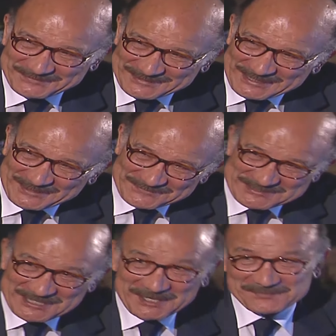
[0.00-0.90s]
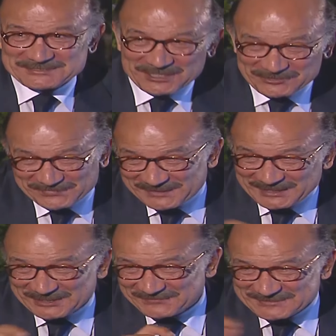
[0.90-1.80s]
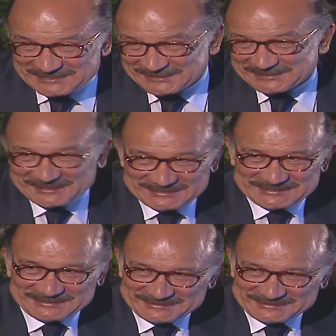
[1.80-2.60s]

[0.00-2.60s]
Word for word: ما تخافش مش هاخد منك الفيزيتا يا سيدي